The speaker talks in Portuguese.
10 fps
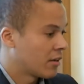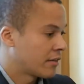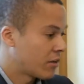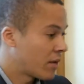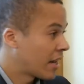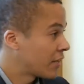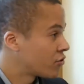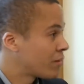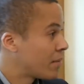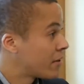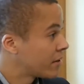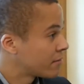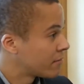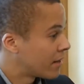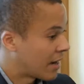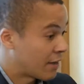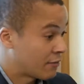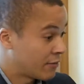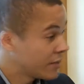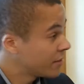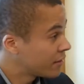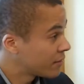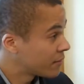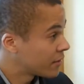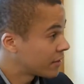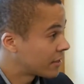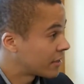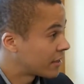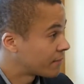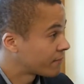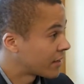Tem um relato de uma mãe aflita, Sim.